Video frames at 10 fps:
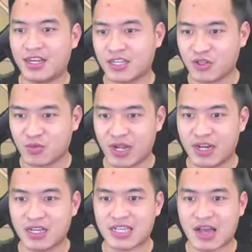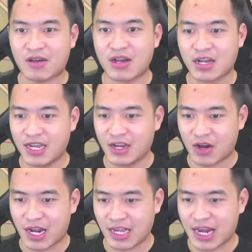dùng để nâng sao cực kỳ
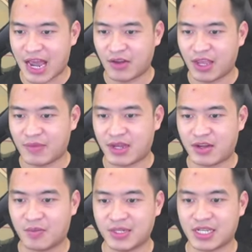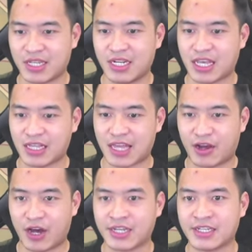ngon lành cái đáo anh em nhé còn bây giờ thì đi thỉnh thần
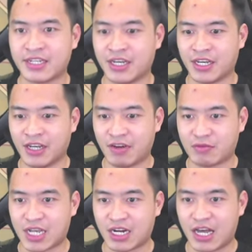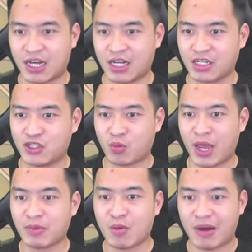thôi hy vọng rằng là chụp
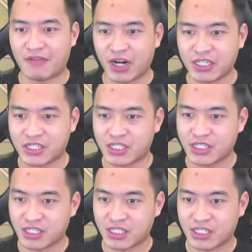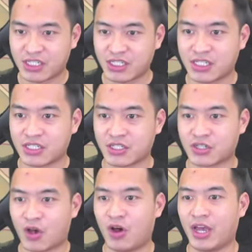em ngưu ma vương đi
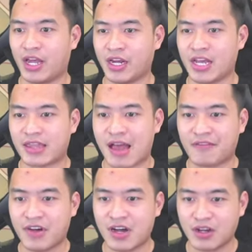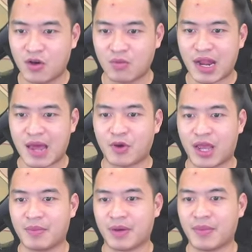rồi địa tạng vương cũng là một
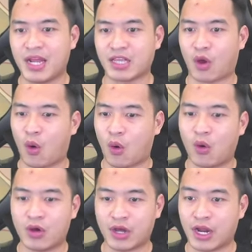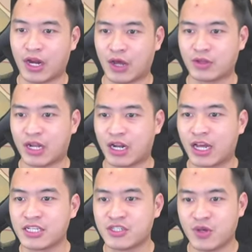em ở bên hệ thổ để có thể là
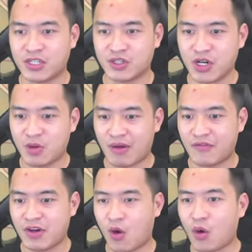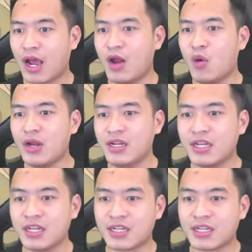kích duyên cho ngưu ma vương ok luôn nhỉ